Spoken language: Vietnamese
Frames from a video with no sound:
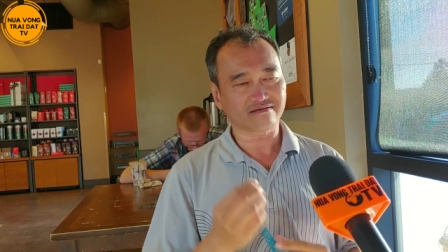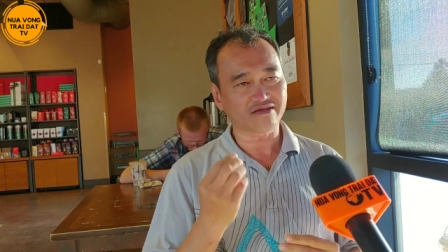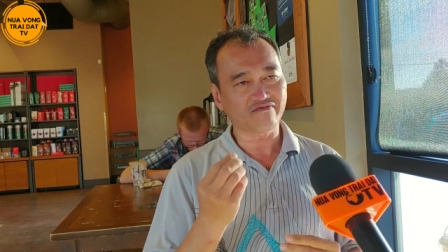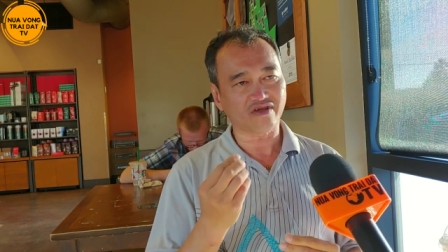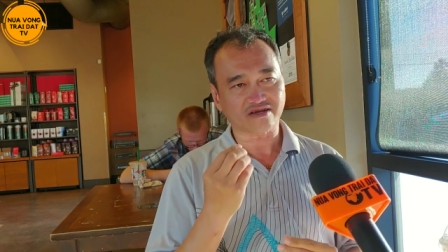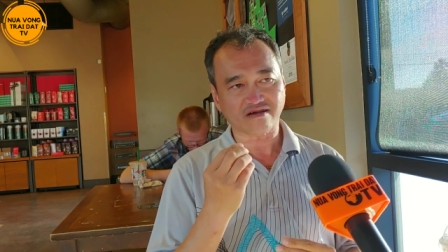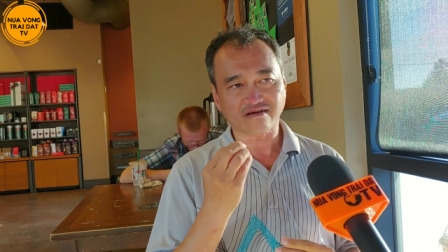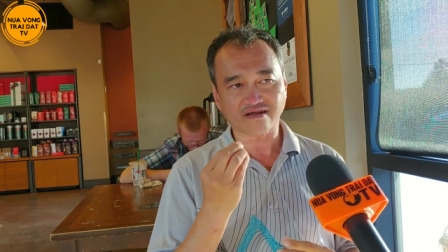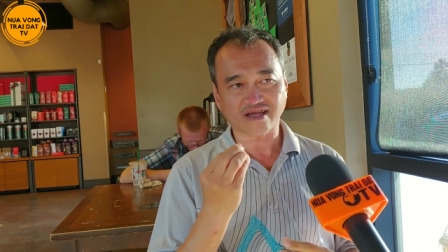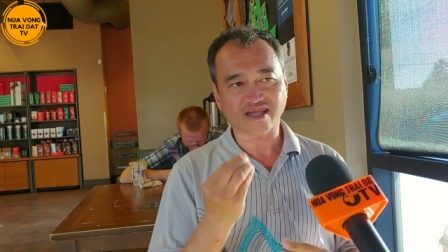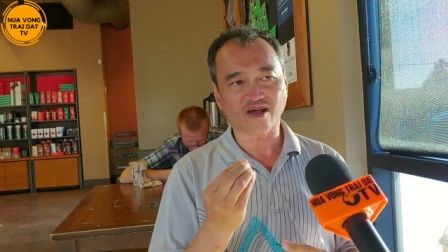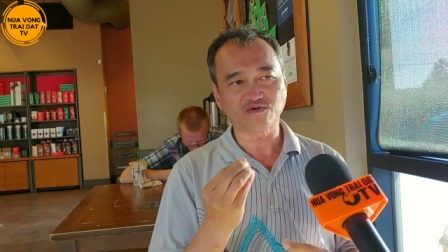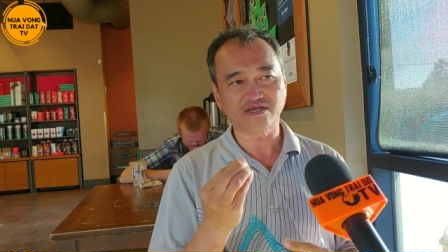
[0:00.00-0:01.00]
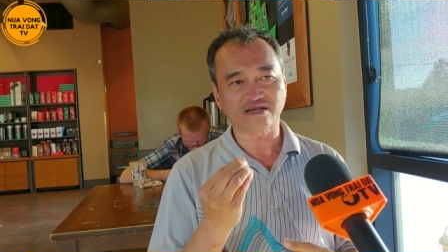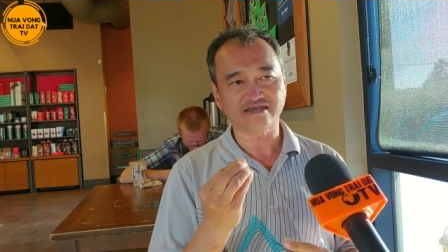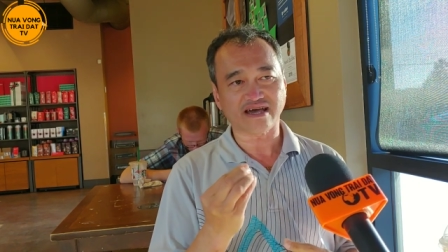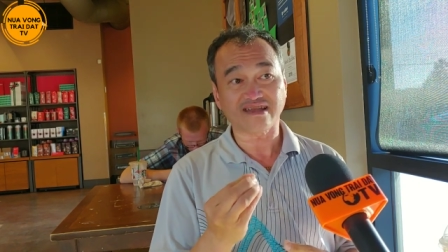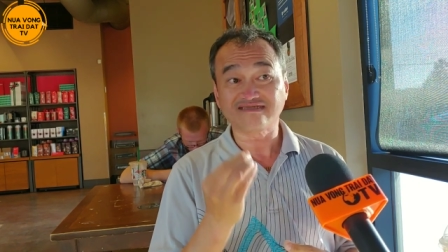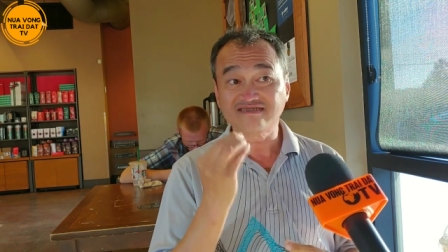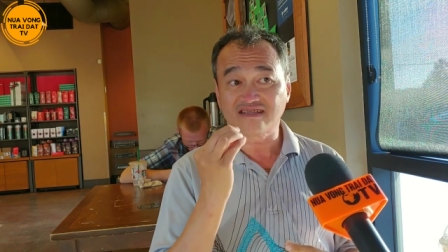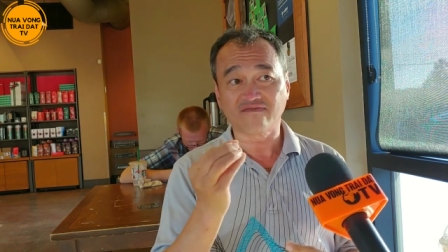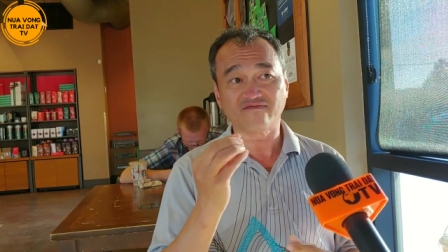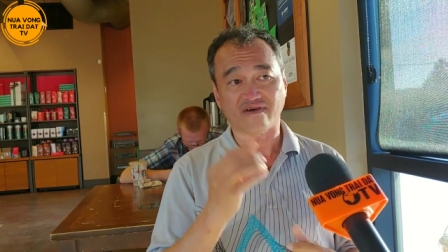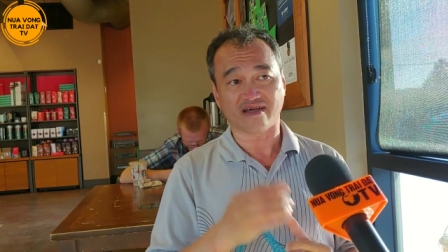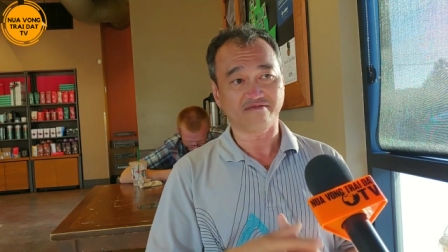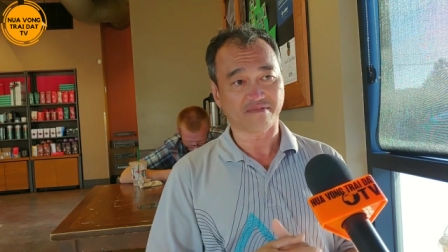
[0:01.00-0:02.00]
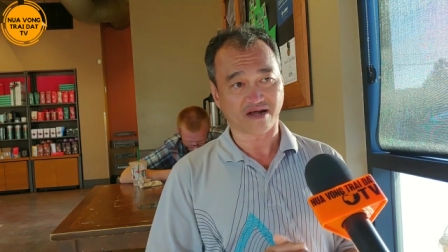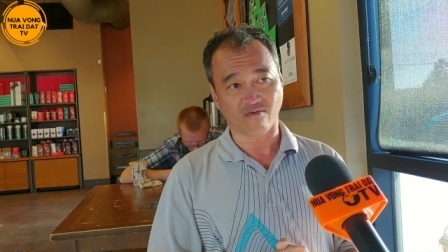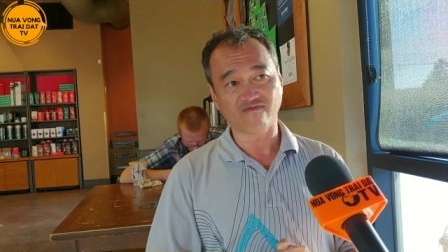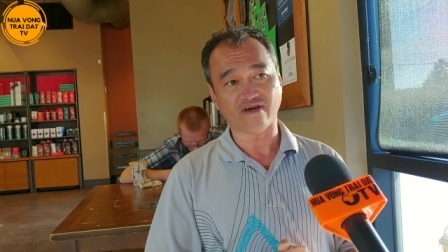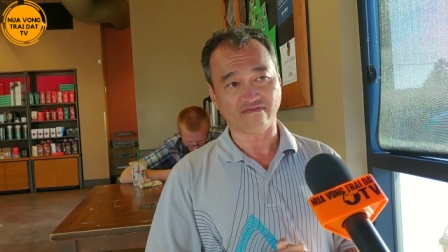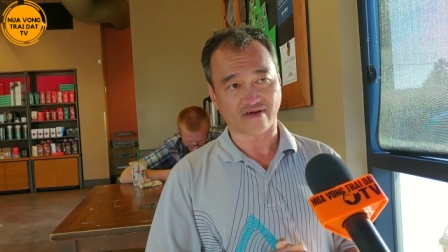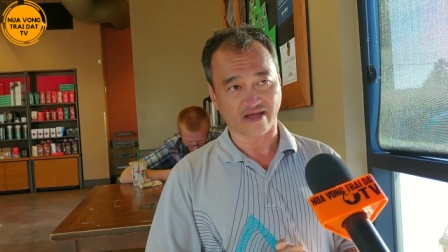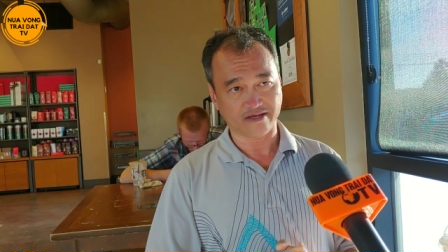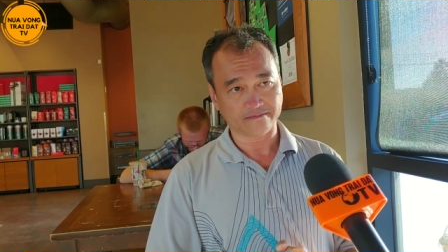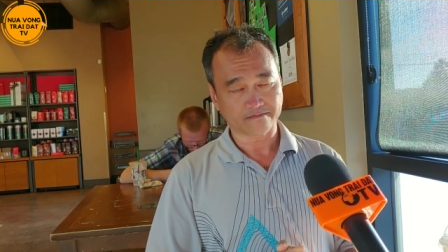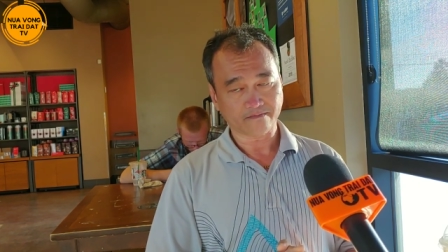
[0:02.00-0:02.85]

tiếng Việt nó có cái câu dân dã là nhìn vậy mà không phải vậy.